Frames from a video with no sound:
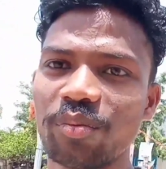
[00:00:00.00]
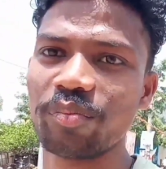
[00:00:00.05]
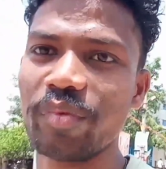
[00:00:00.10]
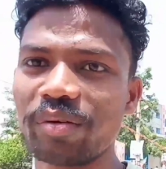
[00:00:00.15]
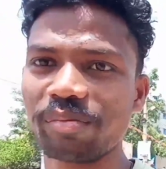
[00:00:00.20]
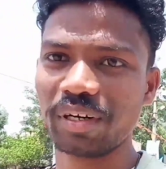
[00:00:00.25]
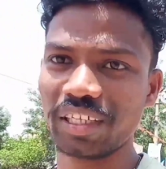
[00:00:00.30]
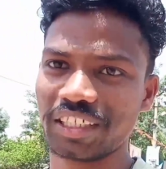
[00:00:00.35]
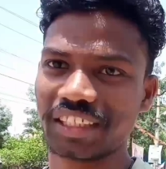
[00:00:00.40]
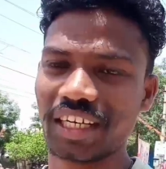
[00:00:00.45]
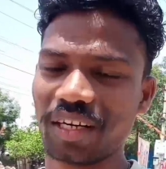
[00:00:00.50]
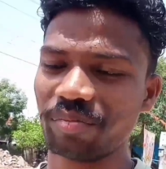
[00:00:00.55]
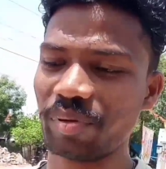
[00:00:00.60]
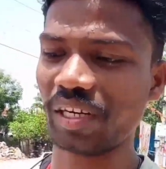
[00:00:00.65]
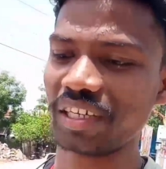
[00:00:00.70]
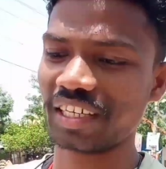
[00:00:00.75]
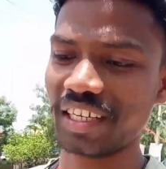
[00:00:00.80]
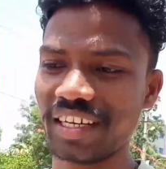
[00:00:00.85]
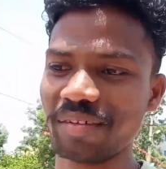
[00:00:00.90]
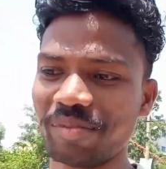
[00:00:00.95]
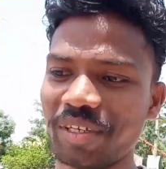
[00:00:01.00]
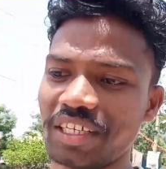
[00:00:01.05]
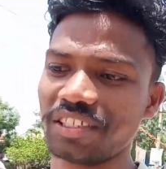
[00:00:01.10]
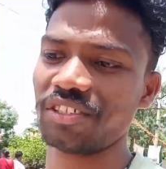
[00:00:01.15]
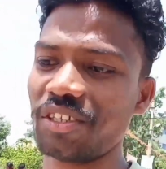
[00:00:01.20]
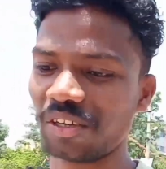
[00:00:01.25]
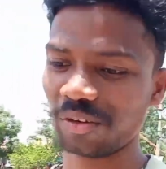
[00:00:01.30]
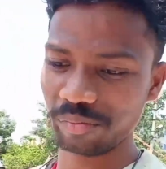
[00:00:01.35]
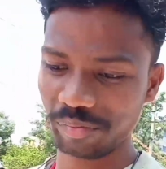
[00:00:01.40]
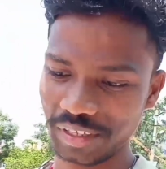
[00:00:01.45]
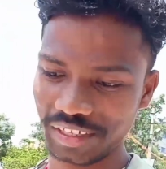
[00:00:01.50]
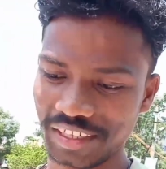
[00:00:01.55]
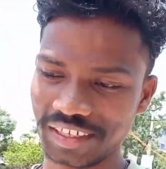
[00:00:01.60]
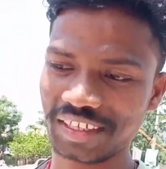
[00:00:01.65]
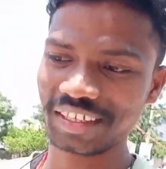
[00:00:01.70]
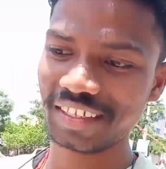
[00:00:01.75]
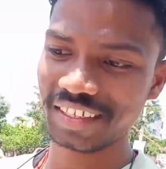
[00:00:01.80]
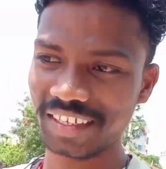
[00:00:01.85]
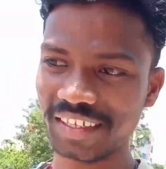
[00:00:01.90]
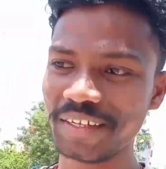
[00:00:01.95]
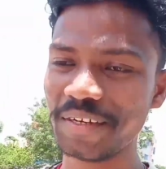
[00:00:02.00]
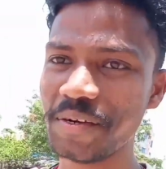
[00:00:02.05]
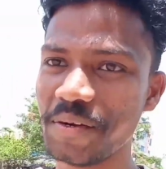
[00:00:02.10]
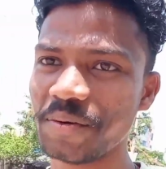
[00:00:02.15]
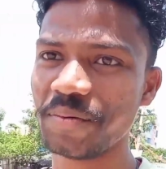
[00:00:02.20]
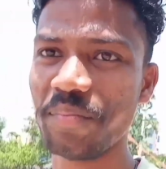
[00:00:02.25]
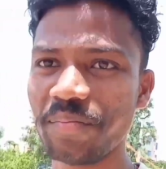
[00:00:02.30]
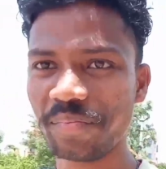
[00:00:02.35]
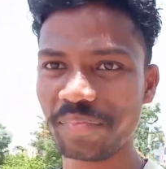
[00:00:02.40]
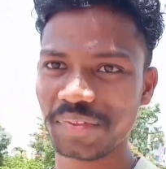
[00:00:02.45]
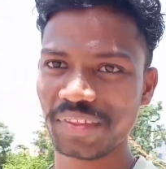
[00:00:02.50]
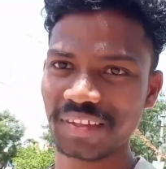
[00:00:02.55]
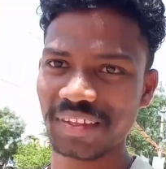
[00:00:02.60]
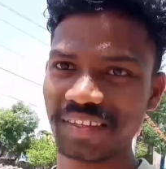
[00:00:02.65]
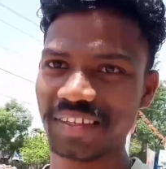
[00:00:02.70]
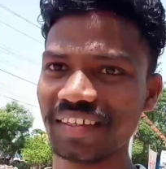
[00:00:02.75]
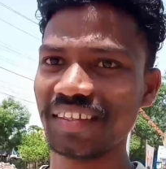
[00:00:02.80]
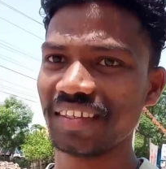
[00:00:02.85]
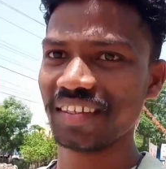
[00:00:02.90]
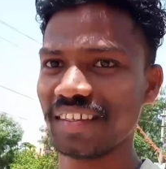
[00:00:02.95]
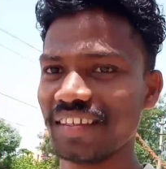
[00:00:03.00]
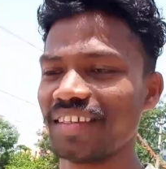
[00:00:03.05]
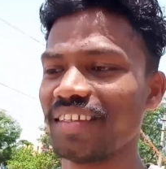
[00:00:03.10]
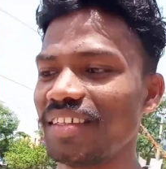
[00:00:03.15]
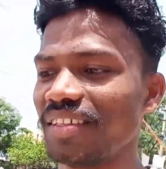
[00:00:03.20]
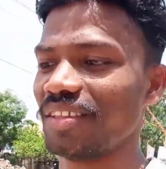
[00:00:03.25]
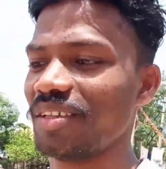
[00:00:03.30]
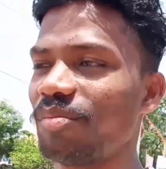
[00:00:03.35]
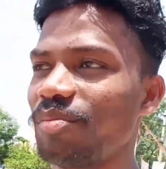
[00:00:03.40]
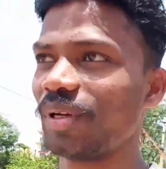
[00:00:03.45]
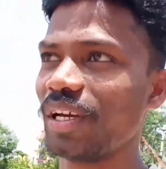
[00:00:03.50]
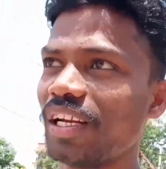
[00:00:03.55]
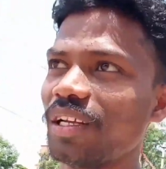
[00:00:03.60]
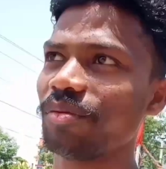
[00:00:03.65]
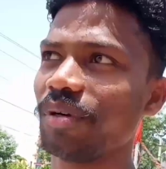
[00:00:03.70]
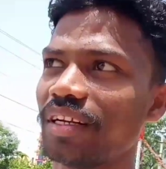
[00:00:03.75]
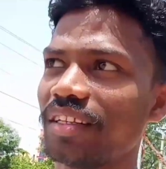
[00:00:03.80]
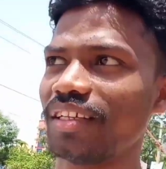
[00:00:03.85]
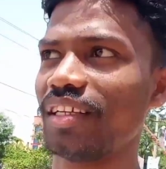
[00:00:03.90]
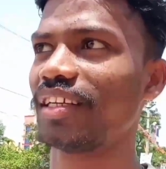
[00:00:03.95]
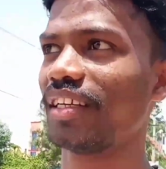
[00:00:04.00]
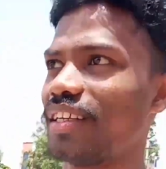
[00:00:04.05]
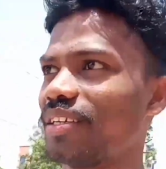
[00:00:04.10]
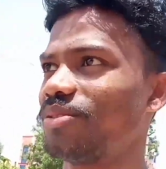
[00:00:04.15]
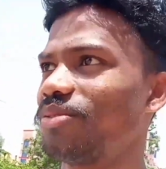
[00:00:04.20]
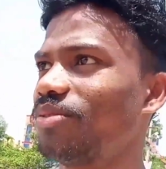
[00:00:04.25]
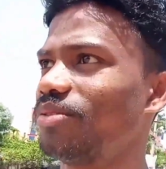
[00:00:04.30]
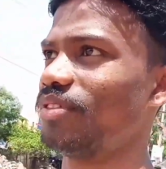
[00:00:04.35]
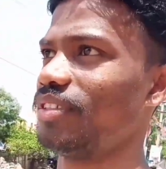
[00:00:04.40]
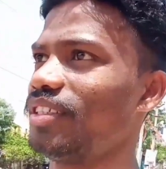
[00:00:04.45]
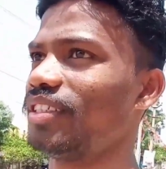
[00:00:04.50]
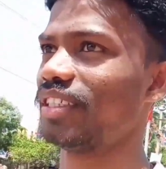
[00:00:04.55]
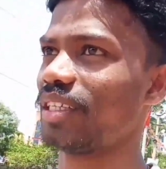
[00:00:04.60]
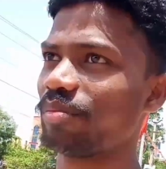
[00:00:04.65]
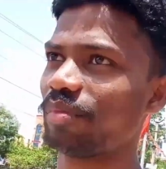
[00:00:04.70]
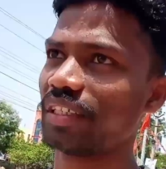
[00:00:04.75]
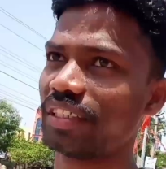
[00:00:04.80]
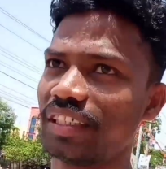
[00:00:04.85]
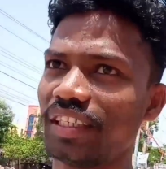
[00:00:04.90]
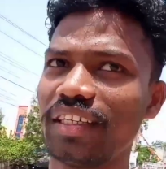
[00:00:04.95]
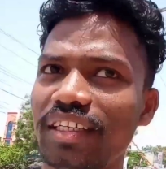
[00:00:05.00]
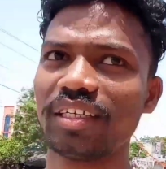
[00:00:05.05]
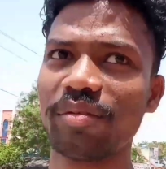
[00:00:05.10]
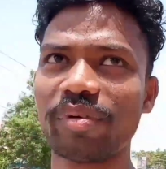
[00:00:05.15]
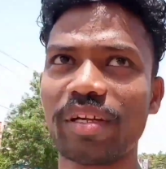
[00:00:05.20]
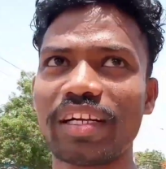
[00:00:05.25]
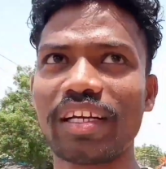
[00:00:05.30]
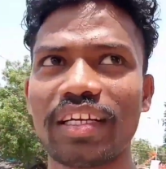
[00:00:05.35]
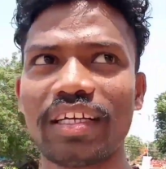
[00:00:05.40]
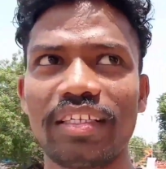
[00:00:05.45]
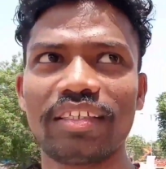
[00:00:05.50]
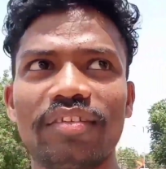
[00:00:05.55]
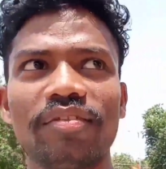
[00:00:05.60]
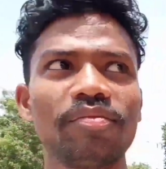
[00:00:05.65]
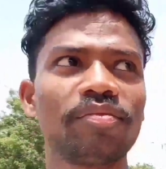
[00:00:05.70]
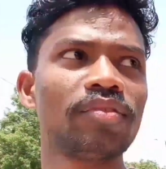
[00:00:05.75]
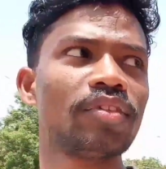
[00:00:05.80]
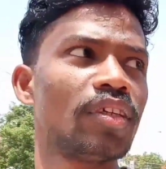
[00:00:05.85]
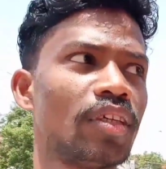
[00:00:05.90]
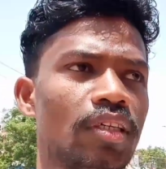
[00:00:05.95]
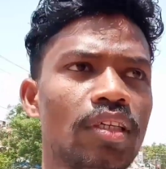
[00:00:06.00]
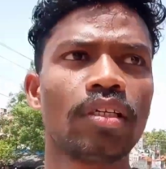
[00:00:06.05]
जैसा फील्ड जैसा है बस स्टैंड दिखने में यहाँ पे सारे बस खड़ा है गाड़ी वगैरह वहाँ पे